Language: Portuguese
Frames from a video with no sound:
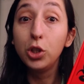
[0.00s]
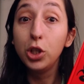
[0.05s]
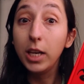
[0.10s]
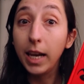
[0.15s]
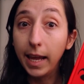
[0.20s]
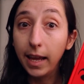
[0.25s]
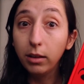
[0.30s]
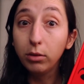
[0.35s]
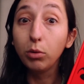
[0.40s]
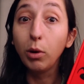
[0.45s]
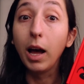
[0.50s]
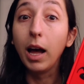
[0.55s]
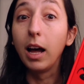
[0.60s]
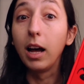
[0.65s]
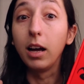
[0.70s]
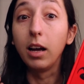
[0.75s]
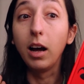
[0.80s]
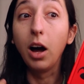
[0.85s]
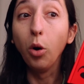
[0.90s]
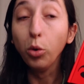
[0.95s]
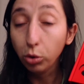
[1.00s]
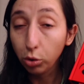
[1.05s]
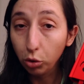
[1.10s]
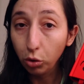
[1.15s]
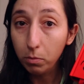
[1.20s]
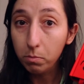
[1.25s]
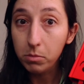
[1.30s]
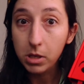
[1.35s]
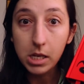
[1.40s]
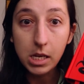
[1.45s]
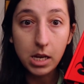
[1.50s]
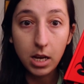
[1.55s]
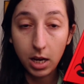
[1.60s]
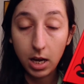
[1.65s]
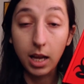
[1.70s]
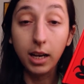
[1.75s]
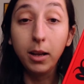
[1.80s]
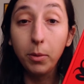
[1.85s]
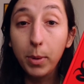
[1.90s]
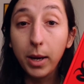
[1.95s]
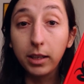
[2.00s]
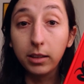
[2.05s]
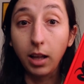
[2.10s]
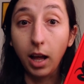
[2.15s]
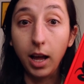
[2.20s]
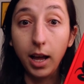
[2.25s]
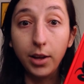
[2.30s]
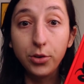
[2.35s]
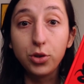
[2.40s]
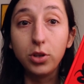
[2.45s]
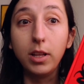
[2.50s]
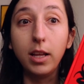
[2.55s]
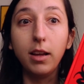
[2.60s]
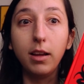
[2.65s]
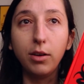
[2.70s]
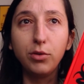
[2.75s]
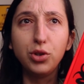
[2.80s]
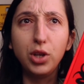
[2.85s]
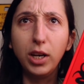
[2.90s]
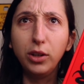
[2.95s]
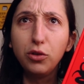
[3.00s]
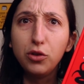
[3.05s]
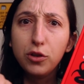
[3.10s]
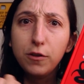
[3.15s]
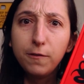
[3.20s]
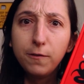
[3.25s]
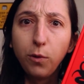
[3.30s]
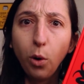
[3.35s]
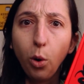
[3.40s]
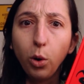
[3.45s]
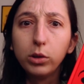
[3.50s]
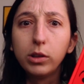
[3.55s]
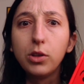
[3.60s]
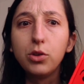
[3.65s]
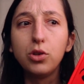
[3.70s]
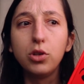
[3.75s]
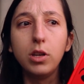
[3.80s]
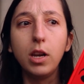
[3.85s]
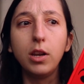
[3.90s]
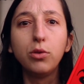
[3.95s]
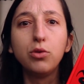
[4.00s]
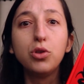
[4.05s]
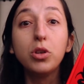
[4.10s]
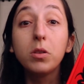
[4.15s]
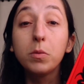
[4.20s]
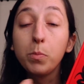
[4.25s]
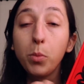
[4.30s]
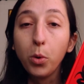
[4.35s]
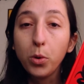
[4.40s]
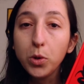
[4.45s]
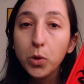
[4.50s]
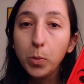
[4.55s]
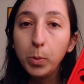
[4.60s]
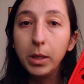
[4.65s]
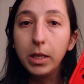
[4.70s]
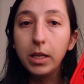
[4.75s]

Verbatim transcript: Direito à autonomia, à liberdade, né? Ao direito de volta, direito de expor sua